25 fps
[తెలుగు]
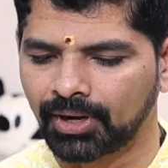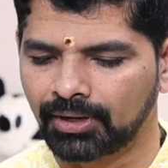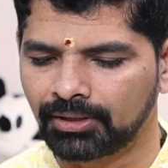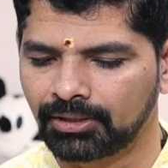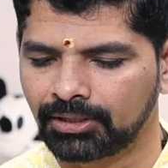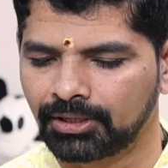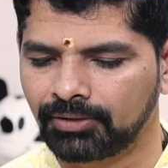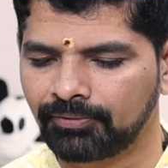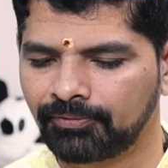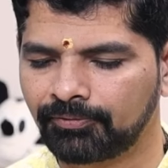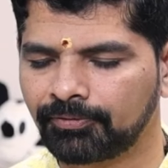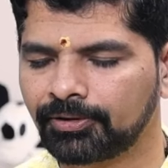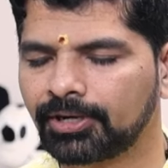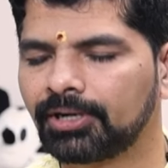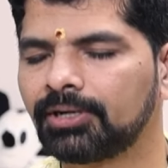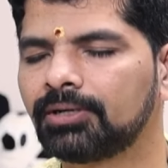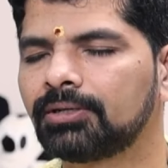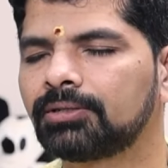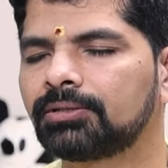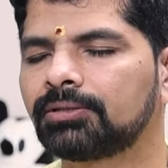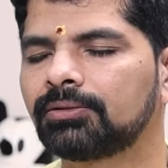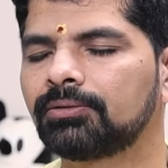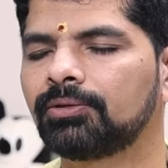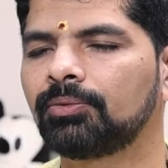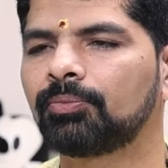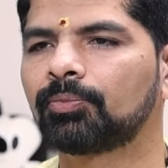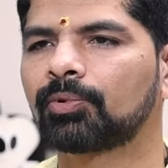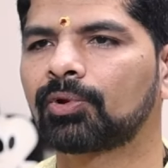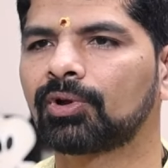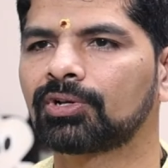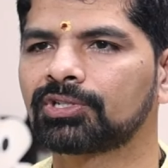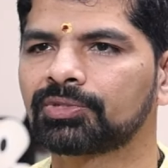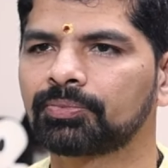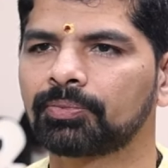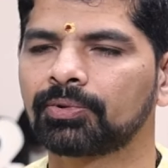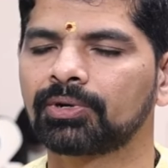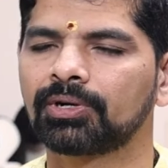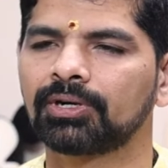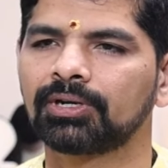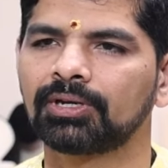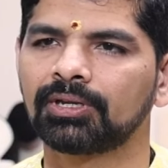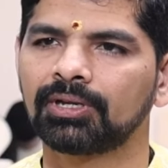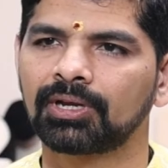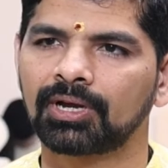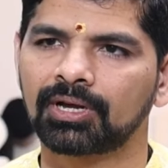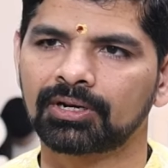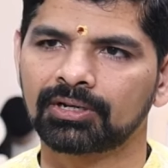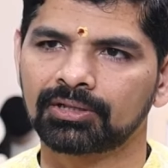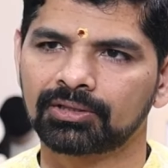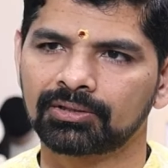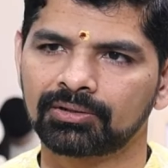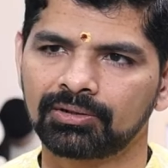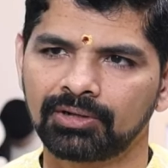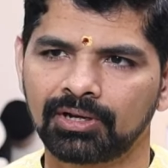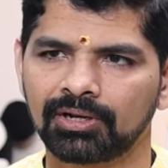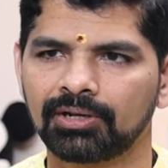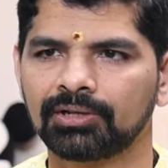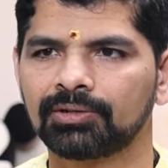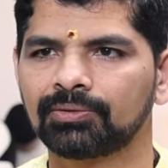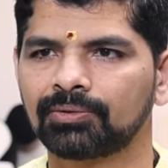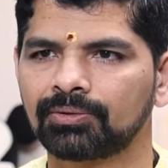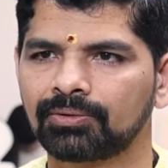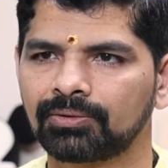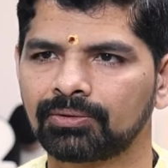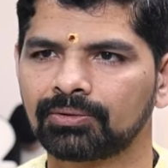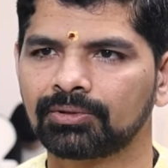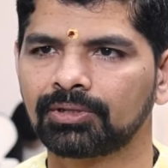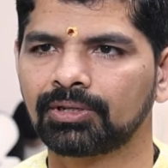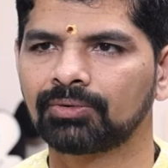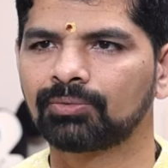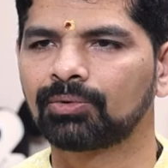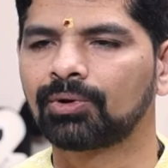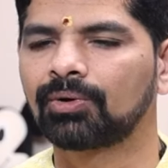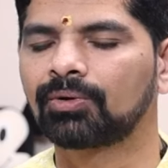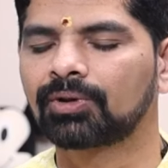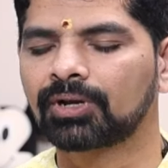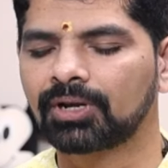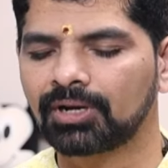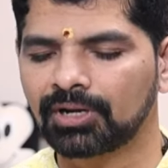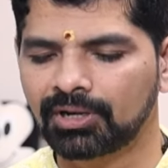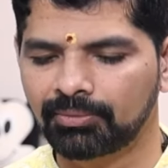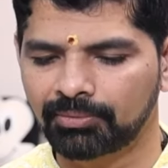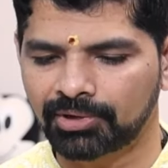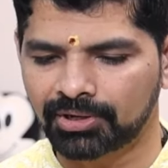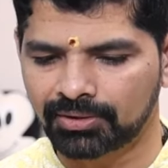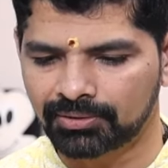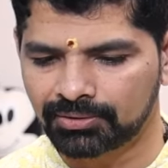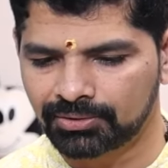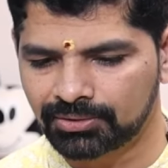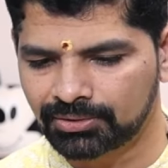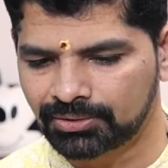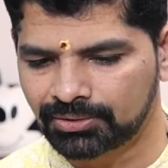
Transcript: అంటే ఫ్రెండ్స్ ప్రాస్పెరిటీ ఆనందం కలిగి ఉంటుంది ఓవరాల్గా మనం